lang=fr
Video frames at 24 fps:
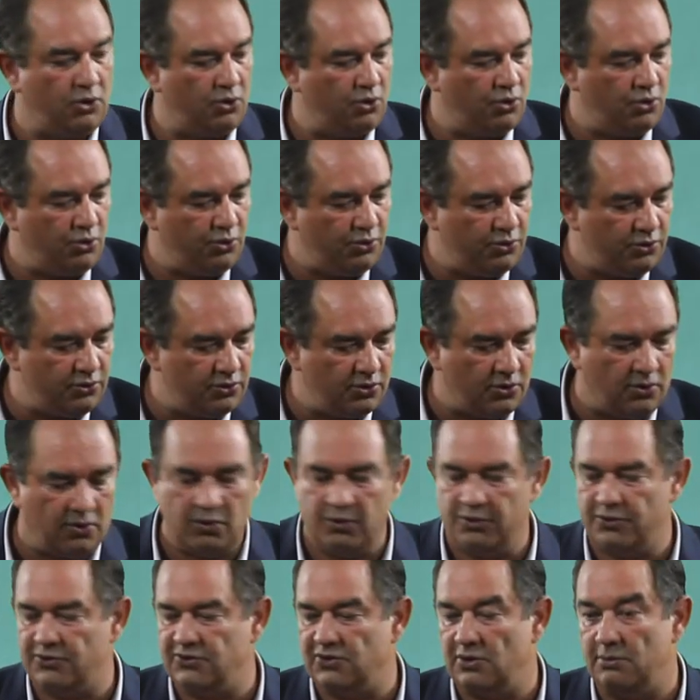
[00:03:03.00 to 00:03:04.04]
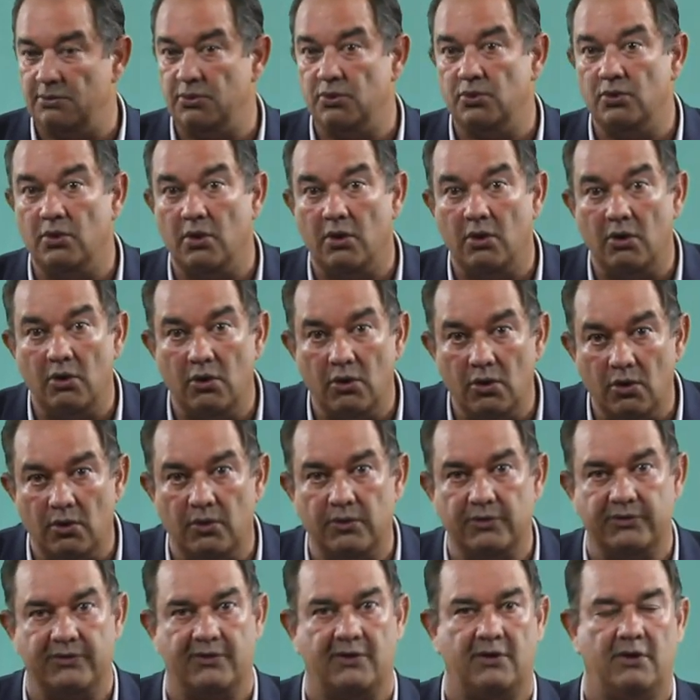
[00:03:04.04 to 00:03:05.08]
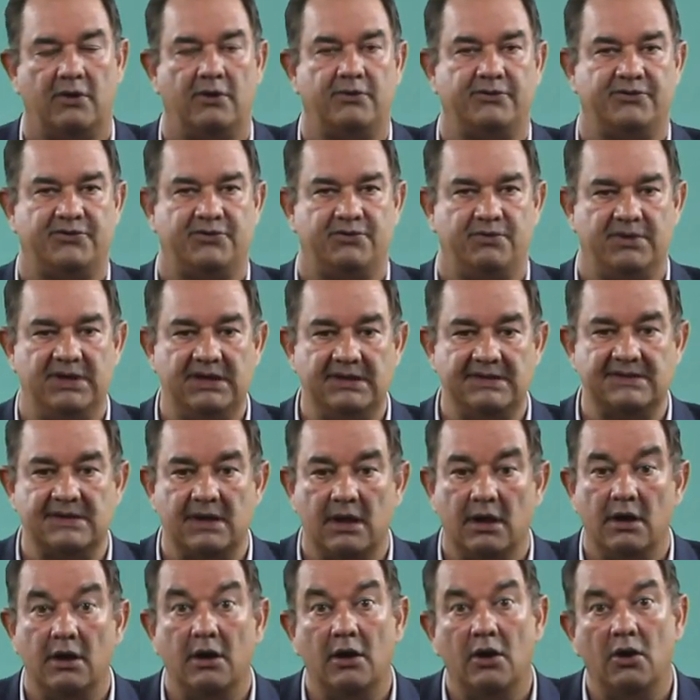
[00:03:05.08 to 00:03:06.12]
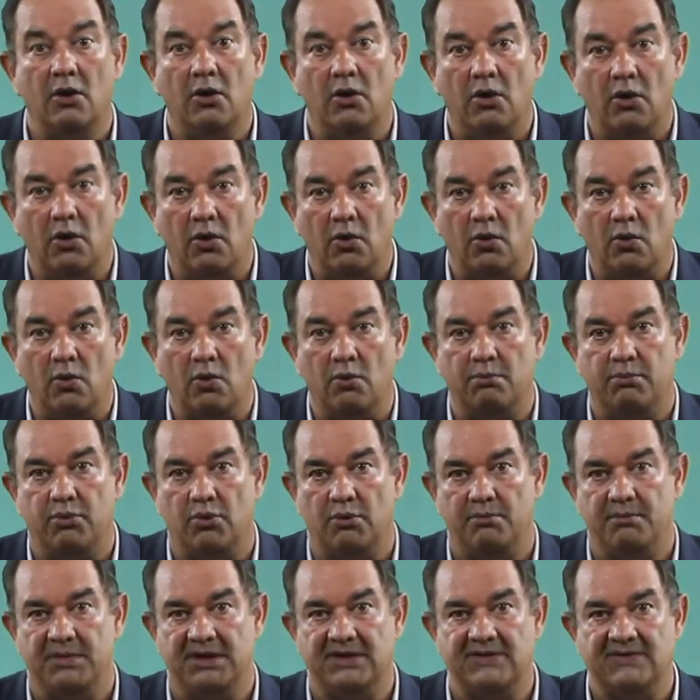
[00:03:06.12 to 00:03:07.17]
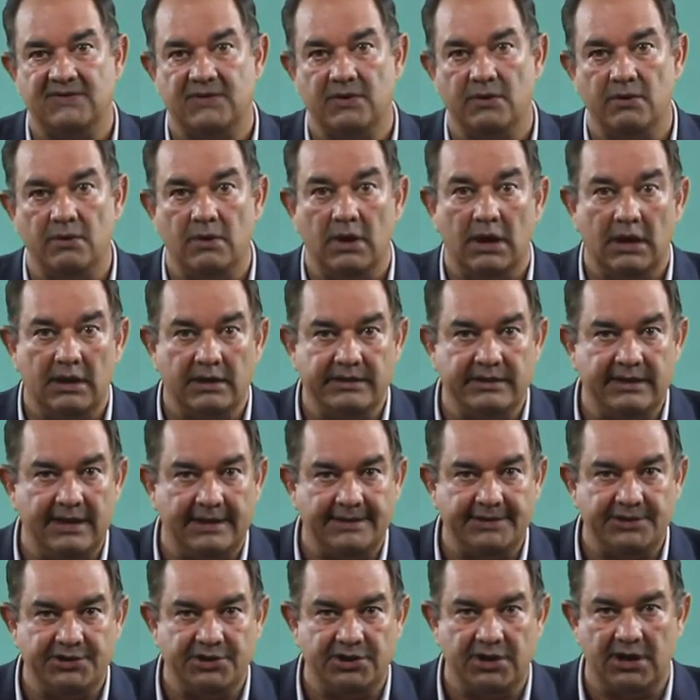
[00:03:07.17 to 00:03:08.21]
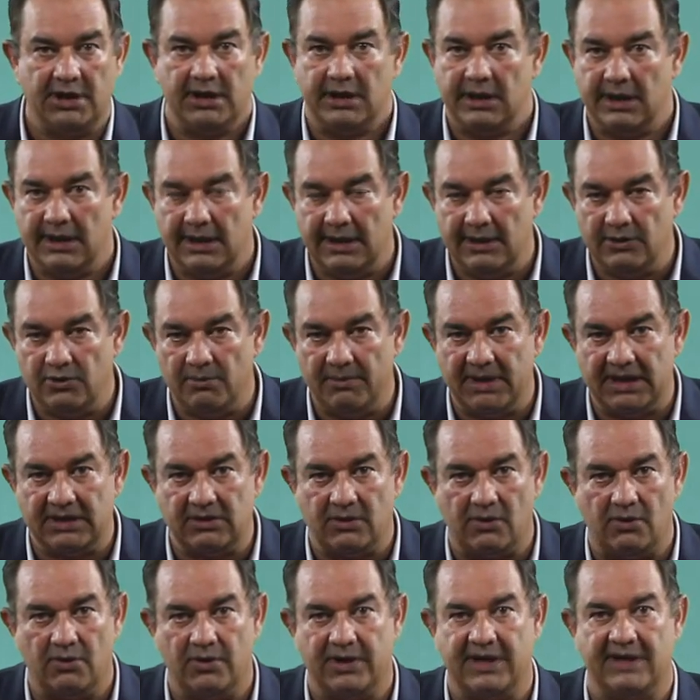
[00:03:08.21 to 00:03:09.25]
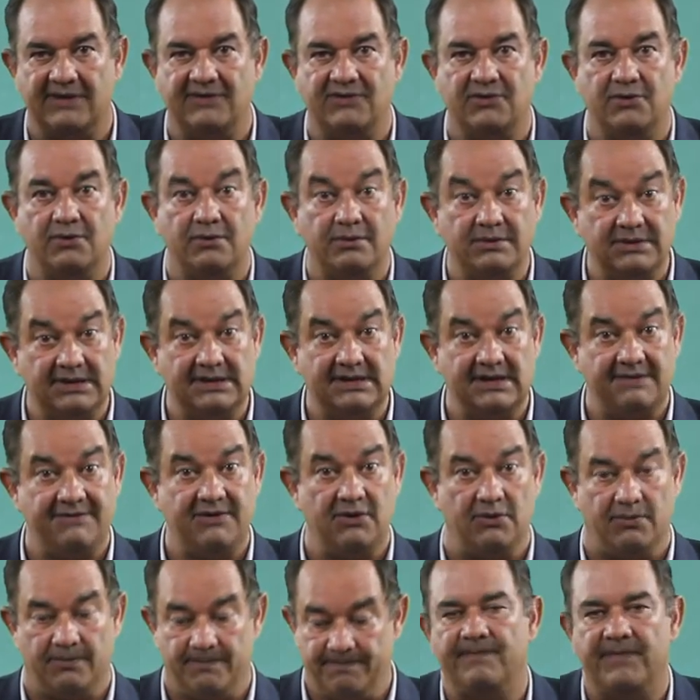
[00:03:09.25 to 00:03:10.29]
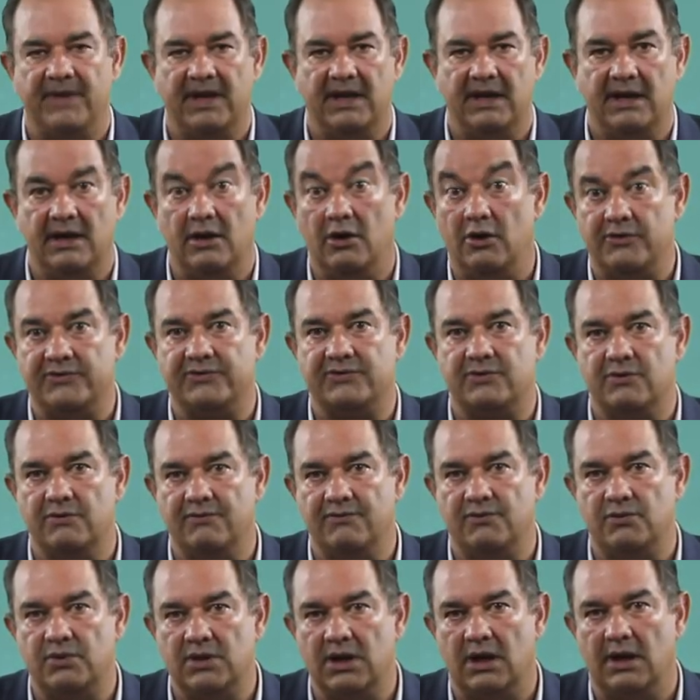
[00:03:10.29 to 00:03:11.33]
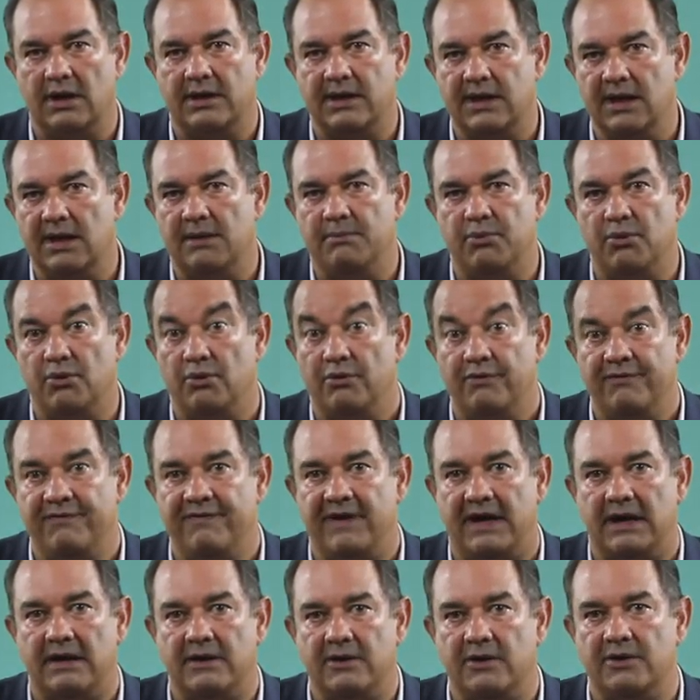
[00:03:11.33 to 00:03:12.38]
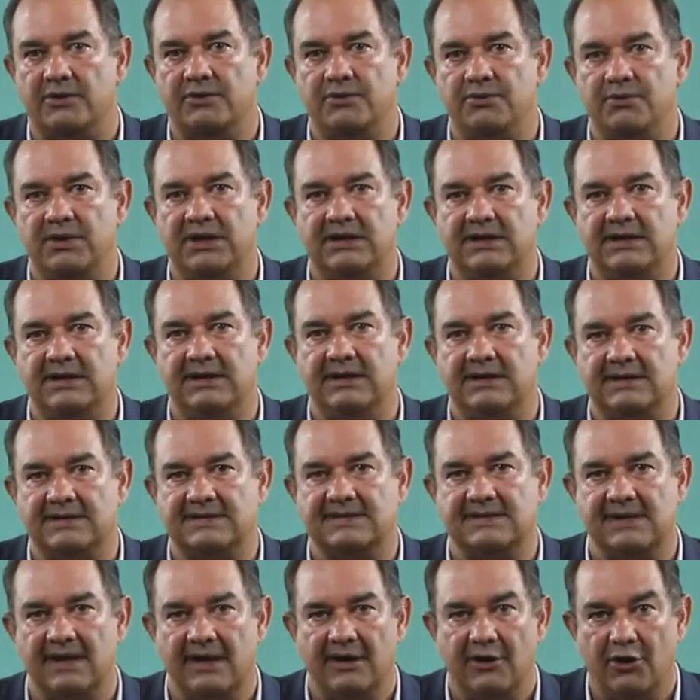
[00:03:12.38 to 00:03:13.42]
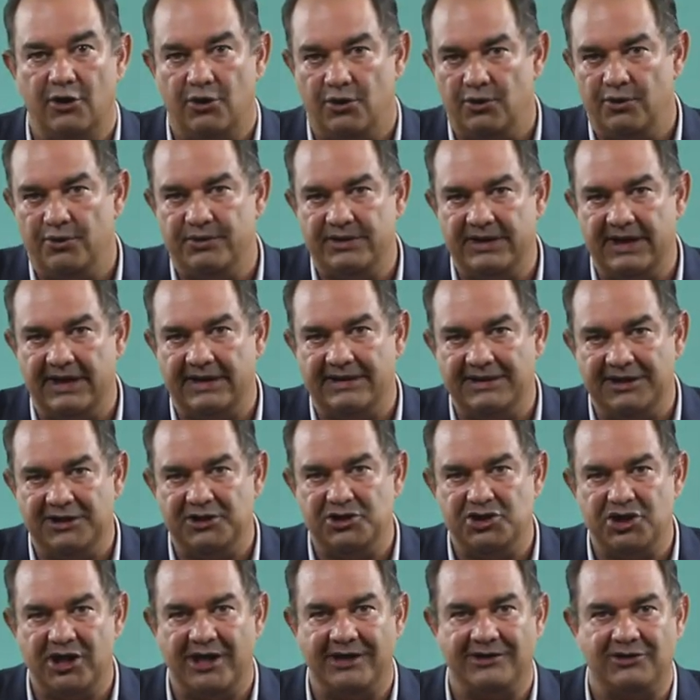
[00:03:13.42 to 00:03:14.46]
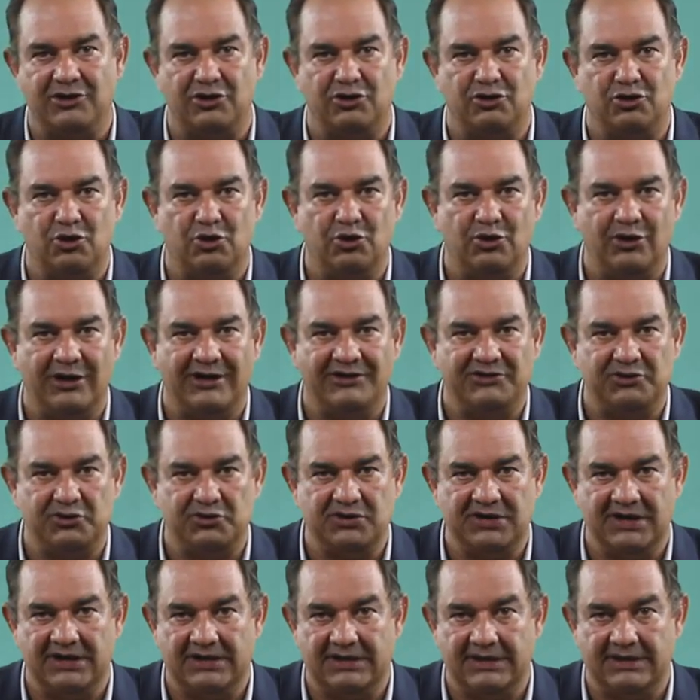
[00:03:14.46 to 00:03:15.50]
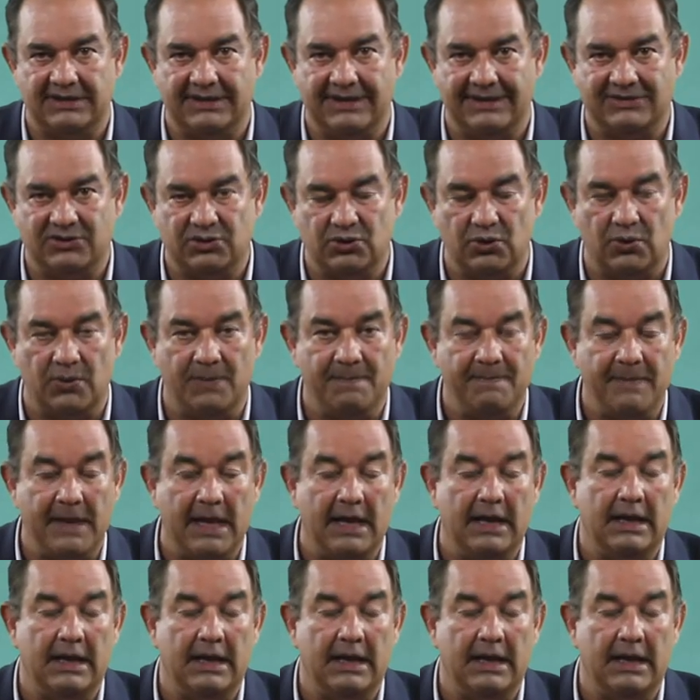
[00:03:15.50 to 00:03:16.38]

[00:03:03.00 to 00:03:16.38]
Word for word: l'une au Luxembourg, l'autre en Suisse, auront pour mission d'acheter et de mettre en location des avions. Et lorsque vous craquez pour le Falcon 8X, le dernier jet de la société Dassault,